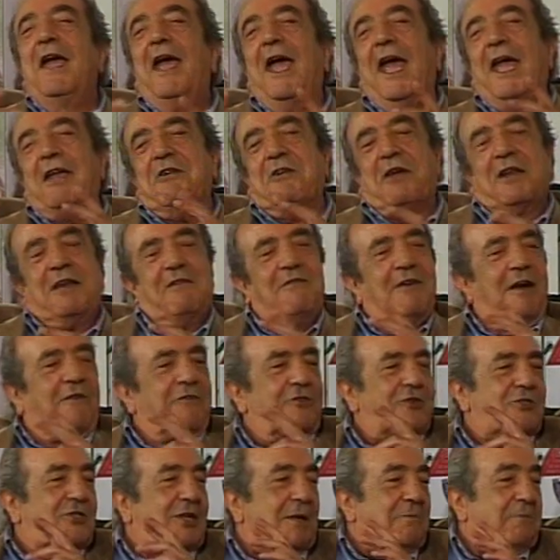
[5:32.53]
e io
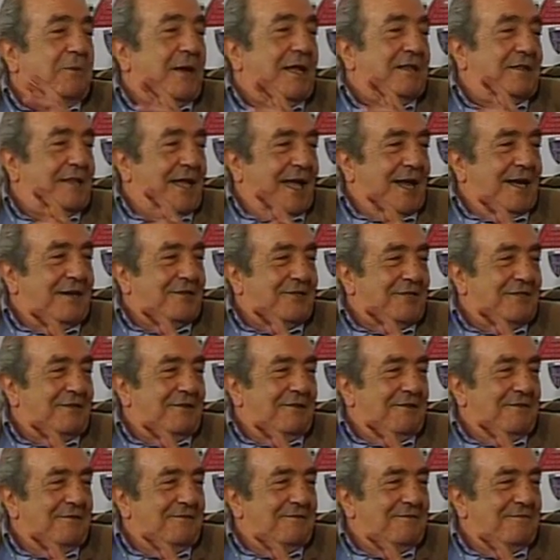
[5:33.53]
arrivavo sempre
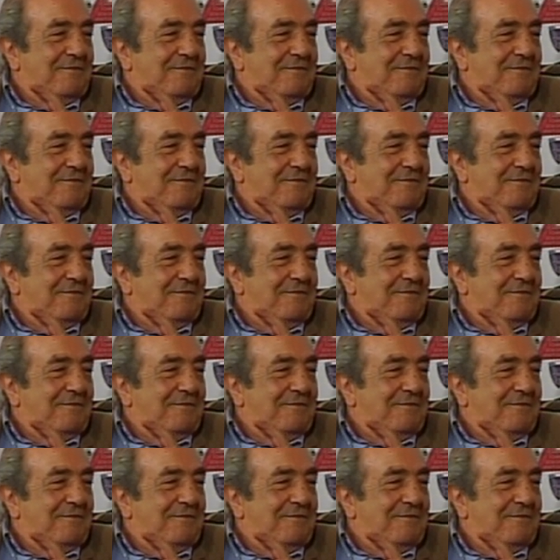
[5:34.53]
terzo